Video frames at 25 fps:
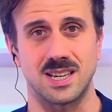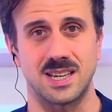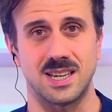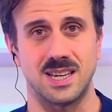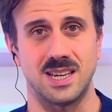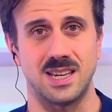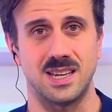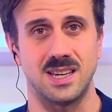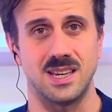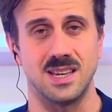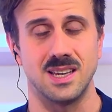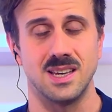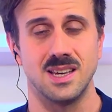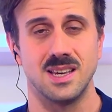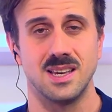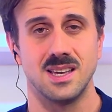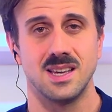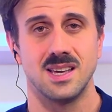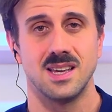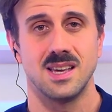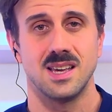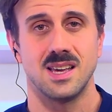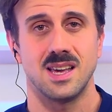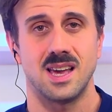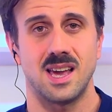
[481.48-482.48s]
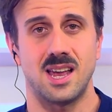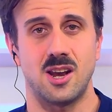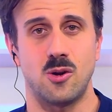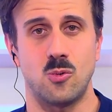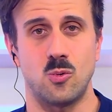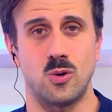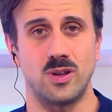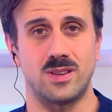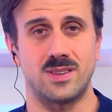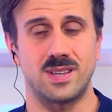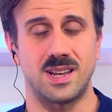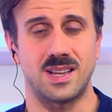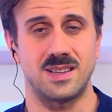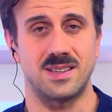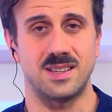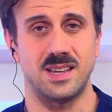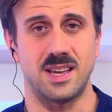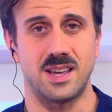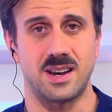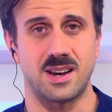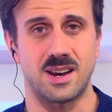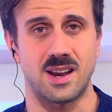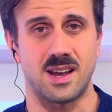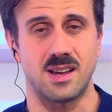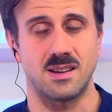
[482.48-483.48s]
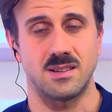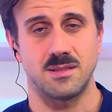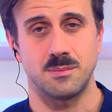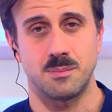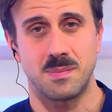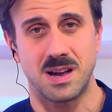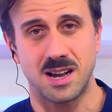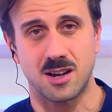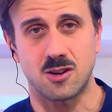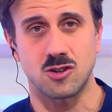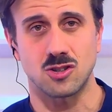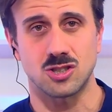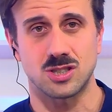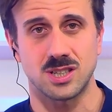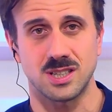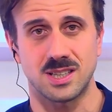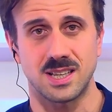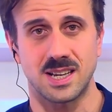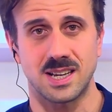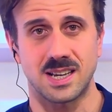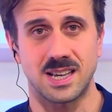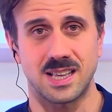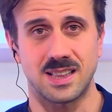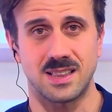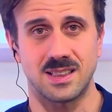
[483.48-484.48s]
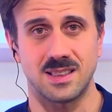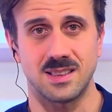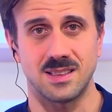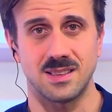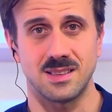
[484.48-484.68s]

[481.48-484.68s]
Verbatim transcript: aquí en nuestra tierra. Más cositas que